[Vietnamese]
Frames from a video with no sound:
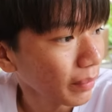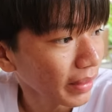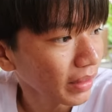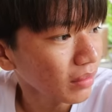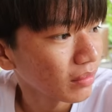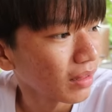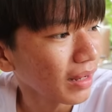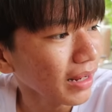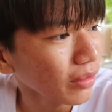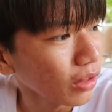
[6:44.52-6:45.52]
mày mày
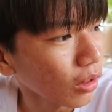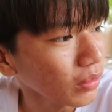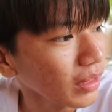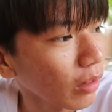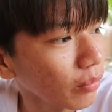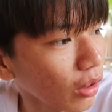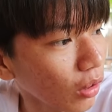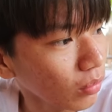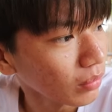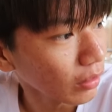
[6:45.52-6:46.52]
hành lát nó nhổ chứ tao không
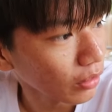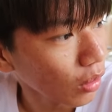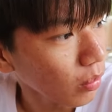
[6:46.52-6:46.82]
nhổ tao chỉ